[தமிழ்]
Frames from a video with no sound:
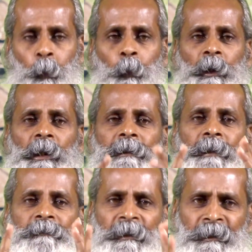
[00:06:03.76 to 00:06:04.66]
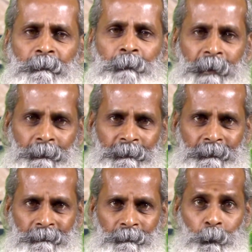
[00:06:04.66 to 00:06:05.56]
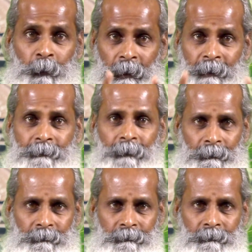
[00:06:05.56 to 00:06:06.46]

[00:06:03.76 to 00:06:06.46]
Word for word: ஒரு லிட்டர் தண்ணீர் குடிக்க வேண்டும் ஒரு லிட்டர்